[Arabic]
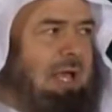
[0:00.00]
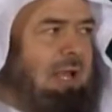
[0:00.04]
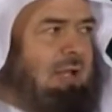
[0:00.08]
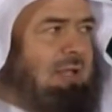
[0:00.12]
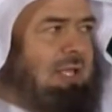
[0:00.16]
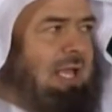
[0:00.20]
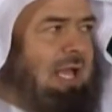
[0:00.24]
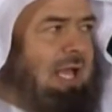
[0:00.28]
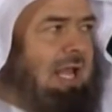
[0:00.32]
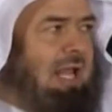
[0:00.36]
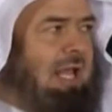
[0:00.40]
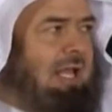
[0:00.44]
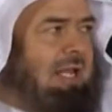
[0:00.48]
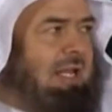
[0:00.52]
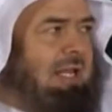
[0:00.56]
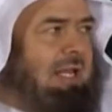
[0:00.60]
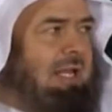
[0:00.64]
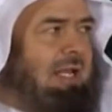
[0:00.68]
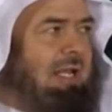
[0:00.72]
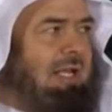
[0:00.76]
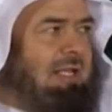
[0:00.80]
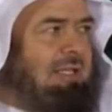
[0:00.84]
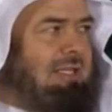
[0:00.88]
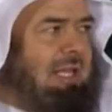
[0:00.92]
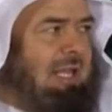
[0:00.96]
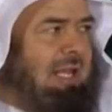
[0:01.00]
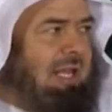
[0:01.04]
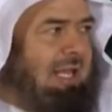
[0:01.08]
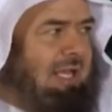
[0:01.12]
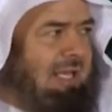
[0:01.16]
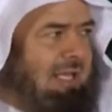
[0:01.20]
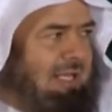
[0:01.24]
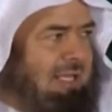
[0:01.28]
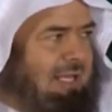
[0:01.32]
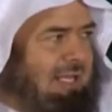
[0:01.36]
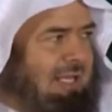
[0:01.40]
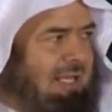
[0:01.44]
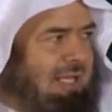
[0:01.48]
وتعالى أن
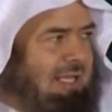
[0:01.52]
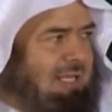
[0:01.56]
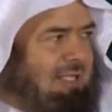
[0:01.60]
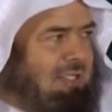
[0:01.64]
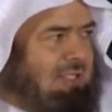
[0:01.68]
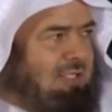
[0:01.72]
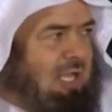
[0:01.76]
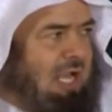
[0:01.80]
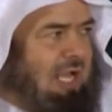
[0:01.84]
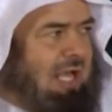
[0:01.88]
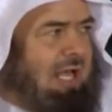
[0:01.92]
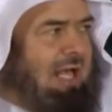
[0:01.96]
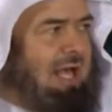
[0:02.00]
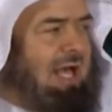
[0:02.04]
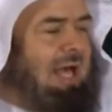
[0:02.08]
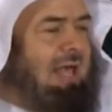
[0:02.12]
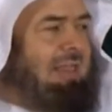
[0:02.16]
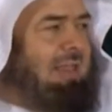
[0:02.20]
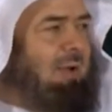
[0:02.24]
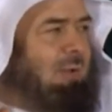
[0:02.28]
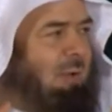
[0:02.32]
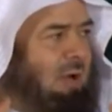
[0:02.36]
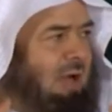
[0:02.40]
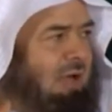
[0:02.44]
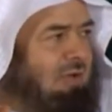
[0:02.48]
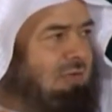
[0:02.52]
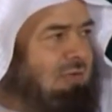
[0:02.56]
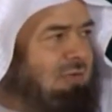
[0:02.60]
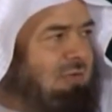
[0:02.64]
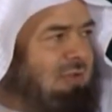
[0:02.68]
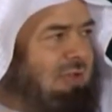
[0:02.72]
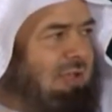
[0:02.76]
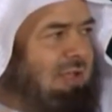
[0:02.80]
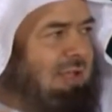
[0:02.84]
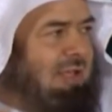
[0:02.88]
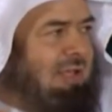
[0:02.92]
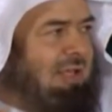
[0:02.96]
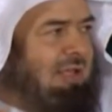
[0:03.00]
طريق شق هذا الوقف
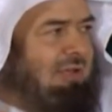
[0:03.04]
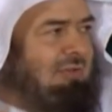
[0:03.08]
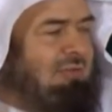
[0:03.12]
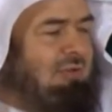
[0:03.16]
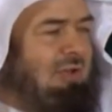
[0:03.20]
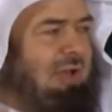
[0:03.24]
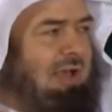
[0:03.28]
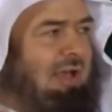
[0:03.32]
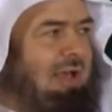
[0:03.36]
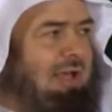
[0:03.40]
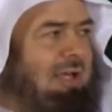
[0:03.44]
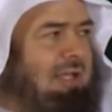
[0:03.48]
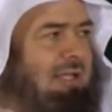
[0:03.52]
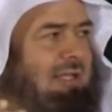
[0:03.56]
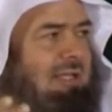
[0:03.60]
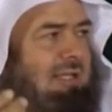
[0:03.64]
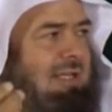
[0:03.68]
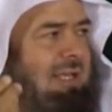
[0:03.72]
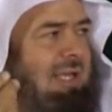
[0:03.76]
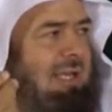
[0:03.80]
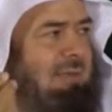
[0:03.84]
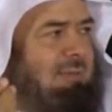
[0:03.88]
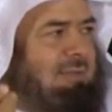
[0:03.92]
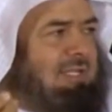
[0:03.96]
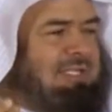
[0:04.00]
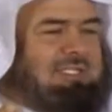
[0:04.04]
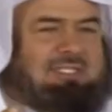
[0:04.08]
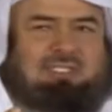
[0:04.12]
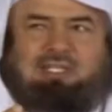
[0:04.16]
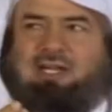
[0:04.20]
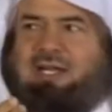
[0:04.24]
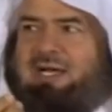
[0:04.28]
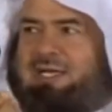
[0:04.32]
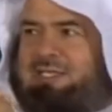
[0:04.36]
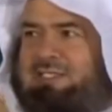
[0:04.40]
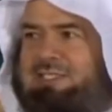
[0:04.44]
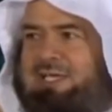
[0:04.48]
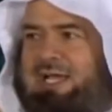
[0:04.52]
فقيمة
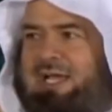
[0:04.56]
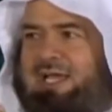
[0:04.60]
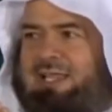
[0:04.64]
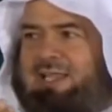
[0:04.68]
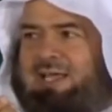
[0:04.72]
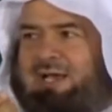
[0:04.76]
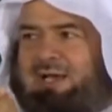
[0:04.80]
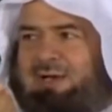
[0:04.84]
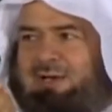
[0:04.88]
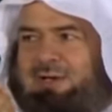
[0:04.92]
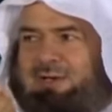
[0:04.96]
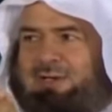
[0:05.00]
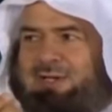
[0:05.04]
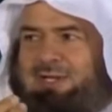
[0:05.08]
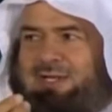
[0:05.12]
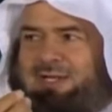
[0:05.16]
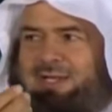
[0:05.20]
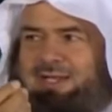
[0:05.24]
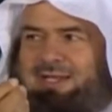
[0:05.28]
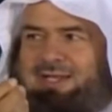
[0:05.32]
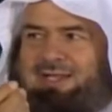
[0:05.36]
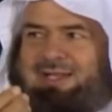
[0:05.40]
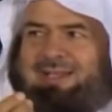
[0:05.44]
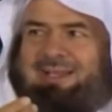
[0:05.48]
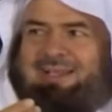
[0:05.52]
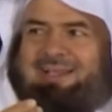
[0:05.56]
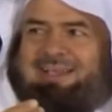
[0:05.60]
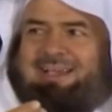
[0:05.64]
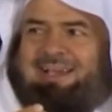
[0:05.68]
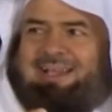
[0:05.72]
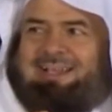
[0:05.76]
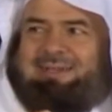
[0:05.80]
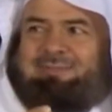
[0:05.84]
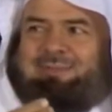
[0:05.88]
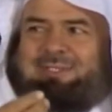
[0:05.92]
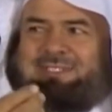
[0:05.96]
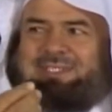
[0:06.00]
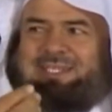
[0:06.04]
السراج هذا
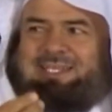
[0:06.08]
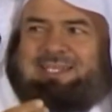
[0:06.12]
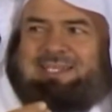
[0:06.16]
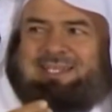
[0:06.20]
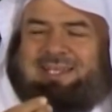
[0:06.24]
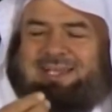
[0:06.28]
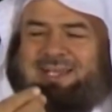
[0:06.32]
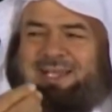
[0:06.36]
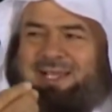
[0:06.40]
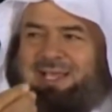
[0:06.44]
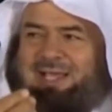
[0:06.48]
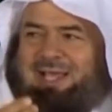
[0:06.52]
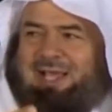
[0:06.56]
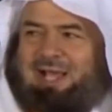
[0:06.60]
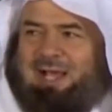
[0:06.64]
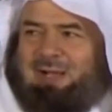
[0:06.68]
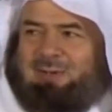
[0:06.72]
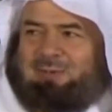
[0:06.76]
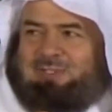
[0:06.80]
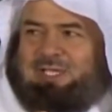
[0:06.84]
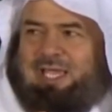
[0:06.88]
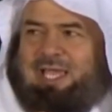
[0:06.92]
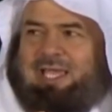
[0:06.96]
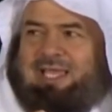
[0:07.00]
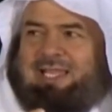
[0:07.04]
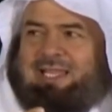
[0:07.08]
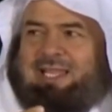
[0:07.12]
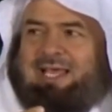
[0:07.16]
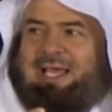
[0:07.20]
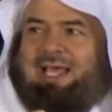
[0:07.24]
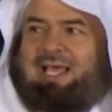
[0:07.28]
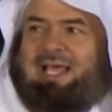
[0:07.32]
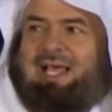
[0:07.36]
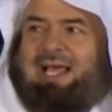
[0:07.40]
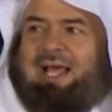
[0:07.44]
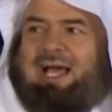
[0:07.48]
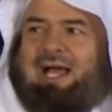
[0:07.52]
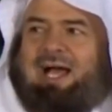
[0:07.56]
يعني بسيطة أو زهيدة
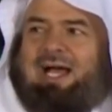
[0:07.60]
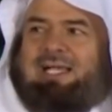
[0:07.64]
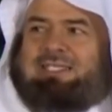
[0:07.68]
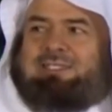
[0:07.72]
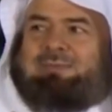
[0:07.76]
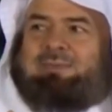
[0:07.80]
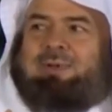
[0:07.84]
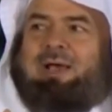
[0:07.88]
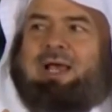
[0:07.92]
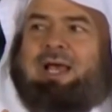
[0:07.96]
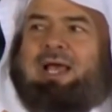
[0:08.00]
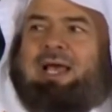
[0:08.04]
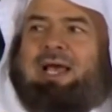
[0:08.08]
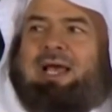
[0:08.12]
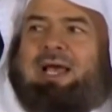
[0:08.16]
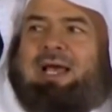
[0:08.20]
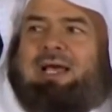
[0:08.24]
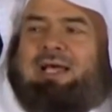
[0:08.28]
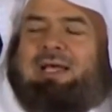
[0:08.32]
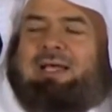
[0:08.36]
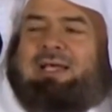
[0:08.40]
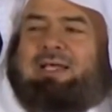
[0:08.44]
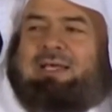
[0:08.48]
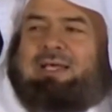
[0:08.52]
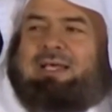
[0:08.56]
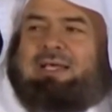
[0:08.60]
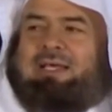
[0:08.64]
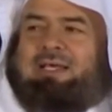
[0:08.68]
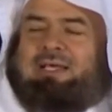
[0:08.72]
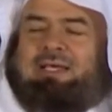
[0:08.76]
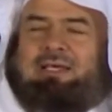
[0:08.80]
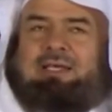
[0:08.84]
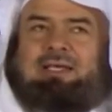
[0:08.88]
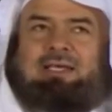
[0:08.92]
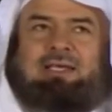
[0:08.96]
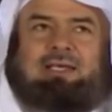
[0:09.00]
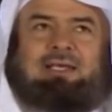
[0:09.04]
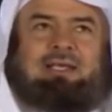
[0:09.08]
اصبح
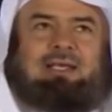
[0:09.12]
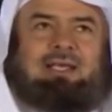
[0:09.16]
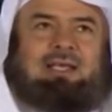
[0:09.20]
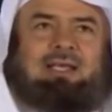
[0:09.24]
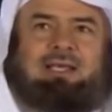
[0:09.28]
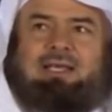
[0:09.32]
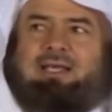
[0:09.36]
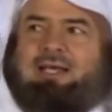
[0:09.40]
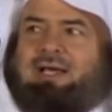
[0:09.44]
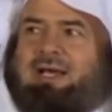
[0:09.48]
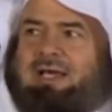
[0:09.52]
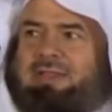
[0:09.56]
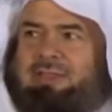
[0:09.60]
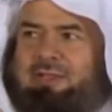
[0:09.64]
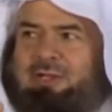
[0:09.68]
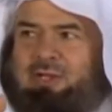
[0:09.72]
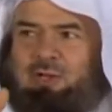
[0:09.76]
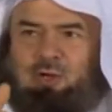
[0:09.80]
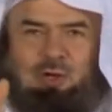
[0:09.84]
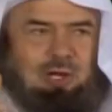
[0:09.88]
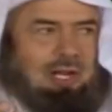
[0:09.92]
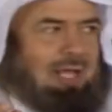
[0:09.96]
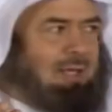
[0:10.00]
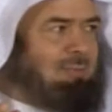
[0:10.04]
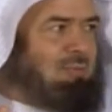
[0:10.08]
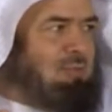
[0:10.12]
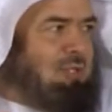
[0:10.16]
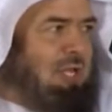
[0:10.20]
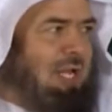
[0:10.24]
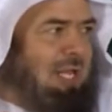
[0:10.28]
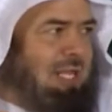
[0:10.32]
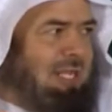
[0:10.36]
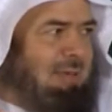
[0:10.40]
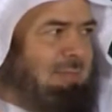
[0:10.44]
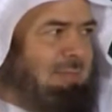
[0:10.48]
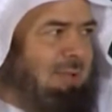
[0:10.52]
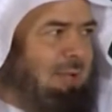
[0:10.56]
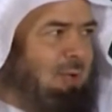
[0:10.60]
آه، اظن حول
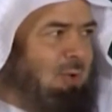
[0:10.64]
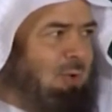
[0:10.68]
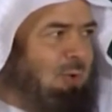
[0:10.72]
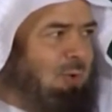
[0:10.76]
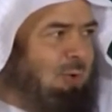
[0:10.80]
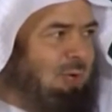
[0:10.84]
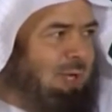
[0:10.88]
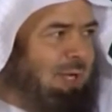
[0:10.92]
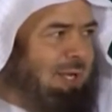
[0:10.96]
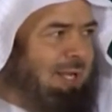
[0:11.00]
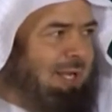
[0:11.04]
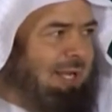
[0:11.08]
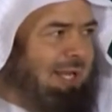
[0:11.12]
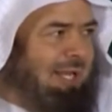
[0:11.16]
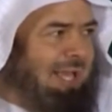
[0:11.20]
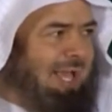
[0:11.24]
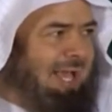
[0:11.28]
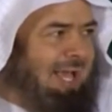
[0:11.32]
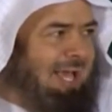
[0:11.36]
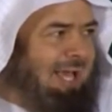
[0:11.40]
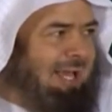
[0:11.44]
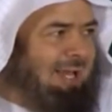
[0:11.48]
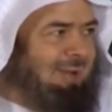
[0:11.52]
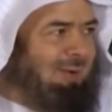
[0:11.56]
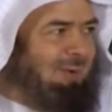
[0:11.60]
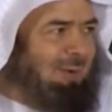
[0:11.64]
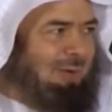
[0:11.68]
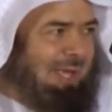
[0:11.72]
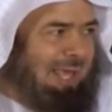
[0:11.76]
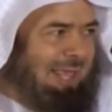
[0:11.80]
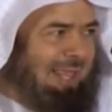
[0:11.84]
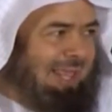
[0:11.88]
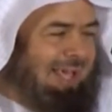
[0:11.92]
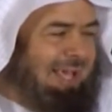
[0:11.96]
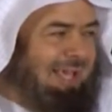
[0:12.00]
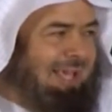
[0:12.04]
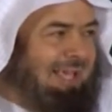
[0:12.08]
35 مليون ريال او كذا